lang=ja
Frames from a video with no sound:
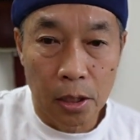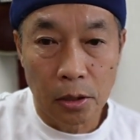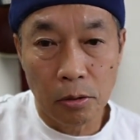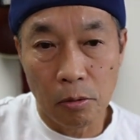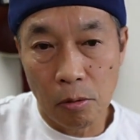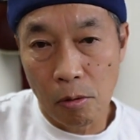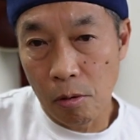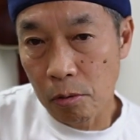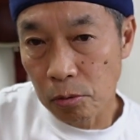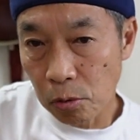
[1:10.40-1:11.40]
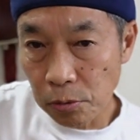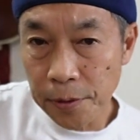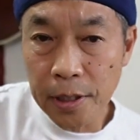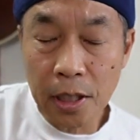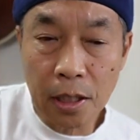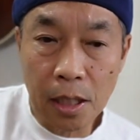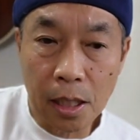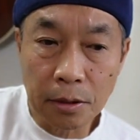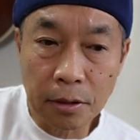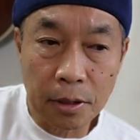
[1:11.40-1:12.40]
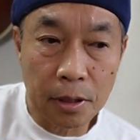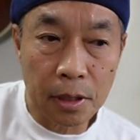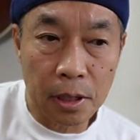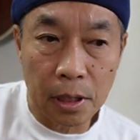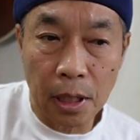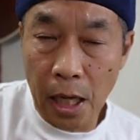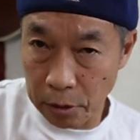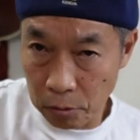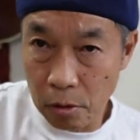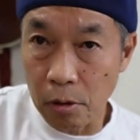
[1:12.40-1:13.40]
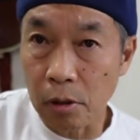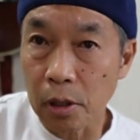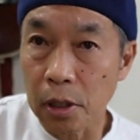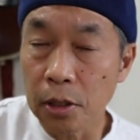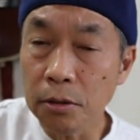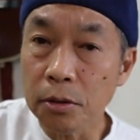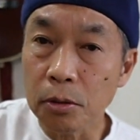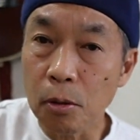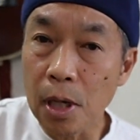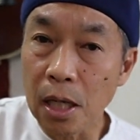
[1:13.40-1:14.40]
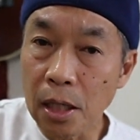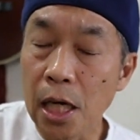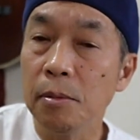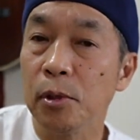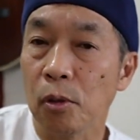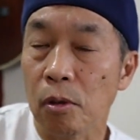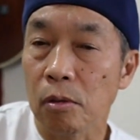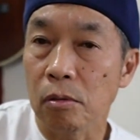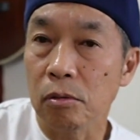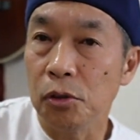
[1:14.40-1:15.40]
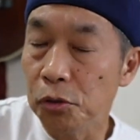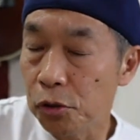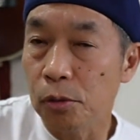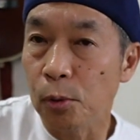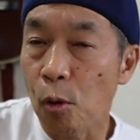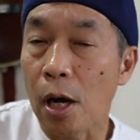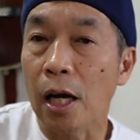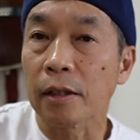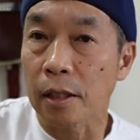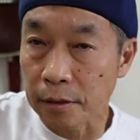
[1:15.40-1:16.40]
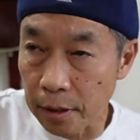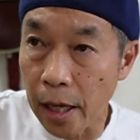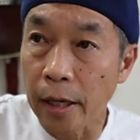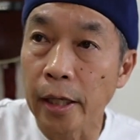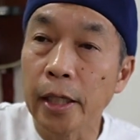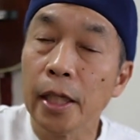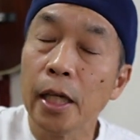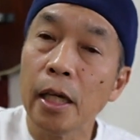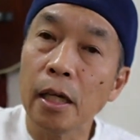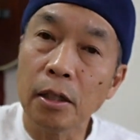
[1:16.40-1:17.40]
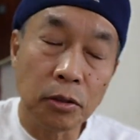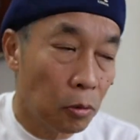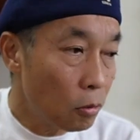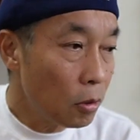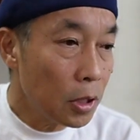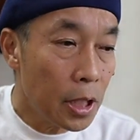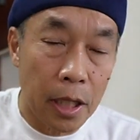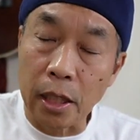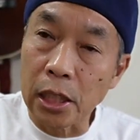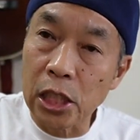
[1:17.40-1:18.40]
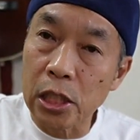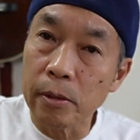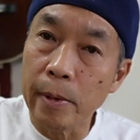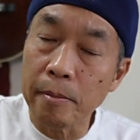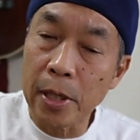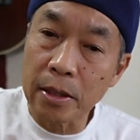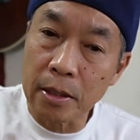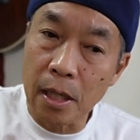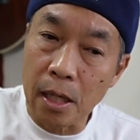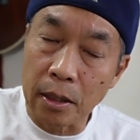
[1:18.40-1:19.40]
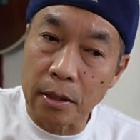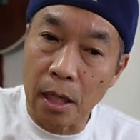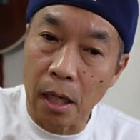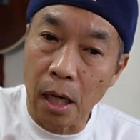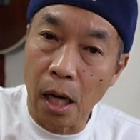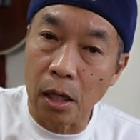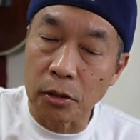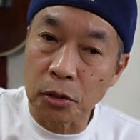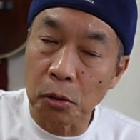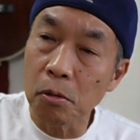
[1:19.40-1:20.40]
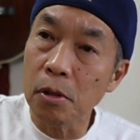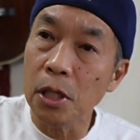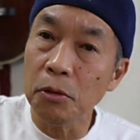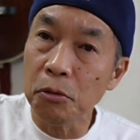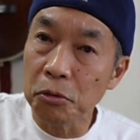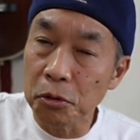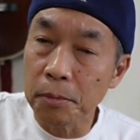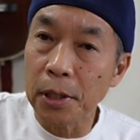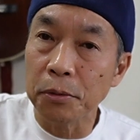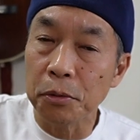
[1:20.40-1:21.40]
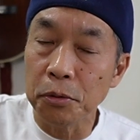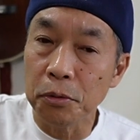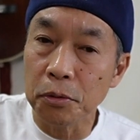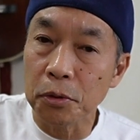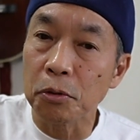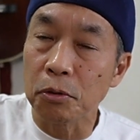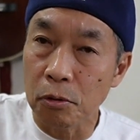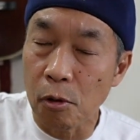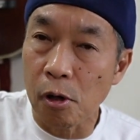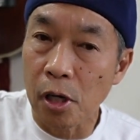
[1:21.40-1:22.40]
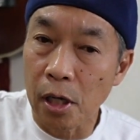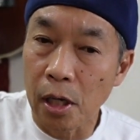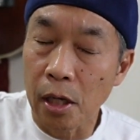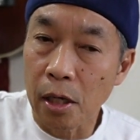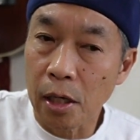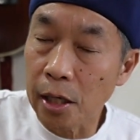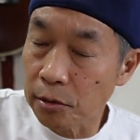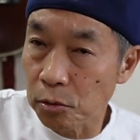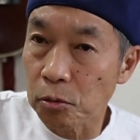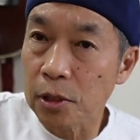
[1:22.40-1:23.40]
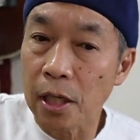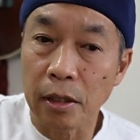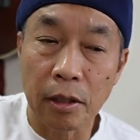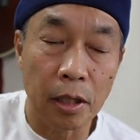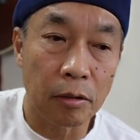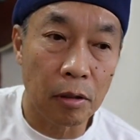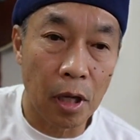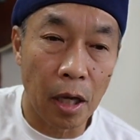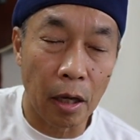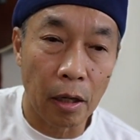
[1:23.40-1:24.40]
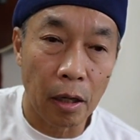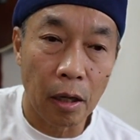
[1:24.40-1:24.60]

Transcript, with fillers: そのドルフィンギターズ内のインストアライブの YouTube 動画があったんですね。そこで岸辺正明さんが「少年の夢」という曲を演奏されていて、